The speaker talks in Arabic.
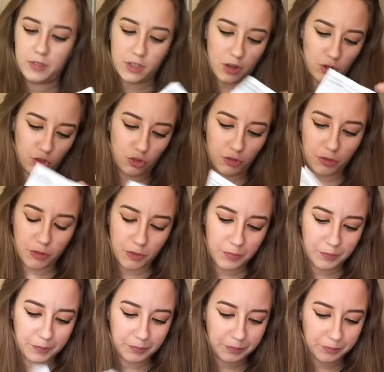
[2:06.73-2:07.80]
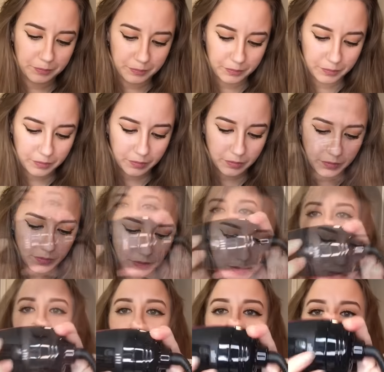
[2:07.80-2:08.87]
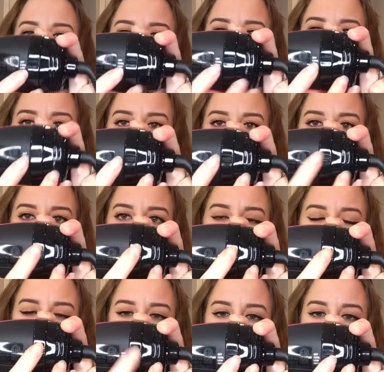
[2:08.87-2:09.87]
هنشوف في هون كبسه وحده